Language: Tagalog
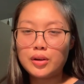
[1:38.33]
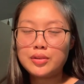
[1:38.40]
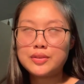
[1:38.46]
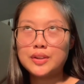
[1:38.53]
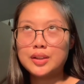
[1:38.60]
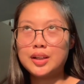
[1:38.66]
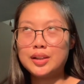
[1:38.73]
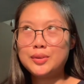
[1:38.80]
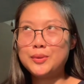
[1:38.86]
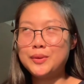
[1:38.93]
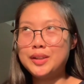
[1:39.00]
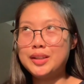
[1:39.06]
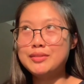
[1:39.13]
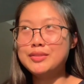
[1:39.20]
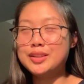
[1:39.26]
I forgot who
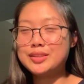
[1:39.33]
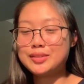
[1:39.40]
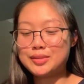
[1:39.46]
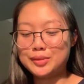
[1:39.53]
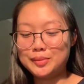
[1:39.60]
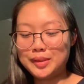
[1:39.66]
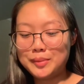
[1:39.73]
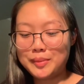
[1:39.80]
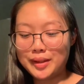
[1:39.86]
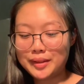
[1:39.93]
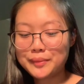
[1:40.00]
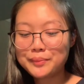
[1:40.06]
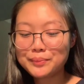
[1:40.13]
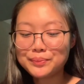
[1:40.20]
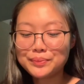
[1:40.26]
gave this to me, but,
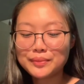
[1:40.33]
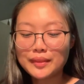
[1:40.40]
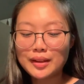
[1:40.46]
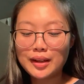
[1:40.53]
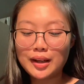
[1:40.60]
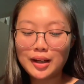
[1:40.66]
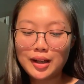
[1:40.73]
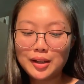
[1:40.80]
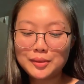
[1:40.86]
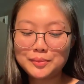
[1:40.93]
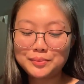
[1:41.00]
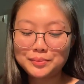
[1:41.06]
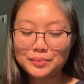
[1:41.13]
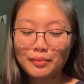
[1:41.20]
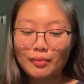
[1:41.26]

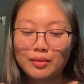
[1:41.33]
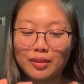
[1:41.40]
um,